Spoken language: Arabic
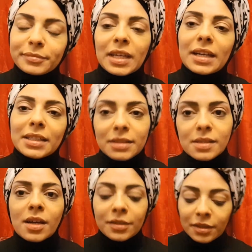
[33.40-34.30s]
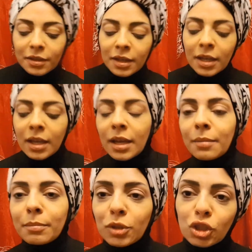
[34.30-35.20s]
يعني ديزاينر
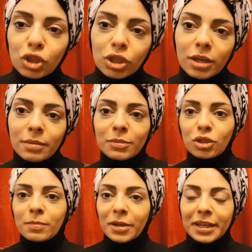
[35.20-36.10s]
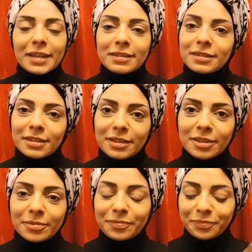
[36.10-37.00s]
مش مش ماركات
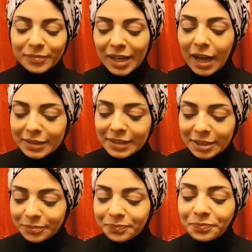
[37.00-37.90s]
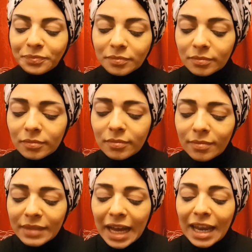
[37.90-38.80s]
عادية
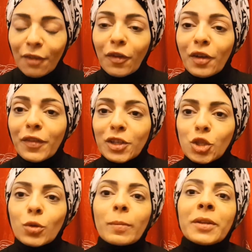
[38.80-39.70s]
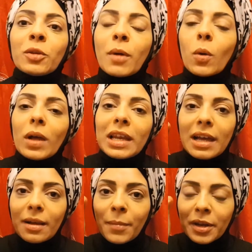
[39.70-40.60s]
هلا فارفتش هو منه موقع
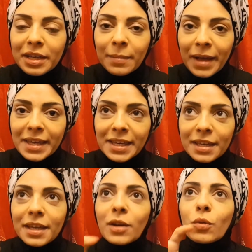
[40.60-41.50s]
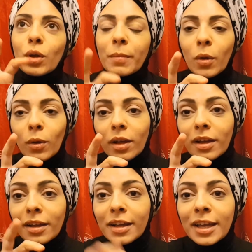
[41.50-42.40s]
لماركة معينة هو موقع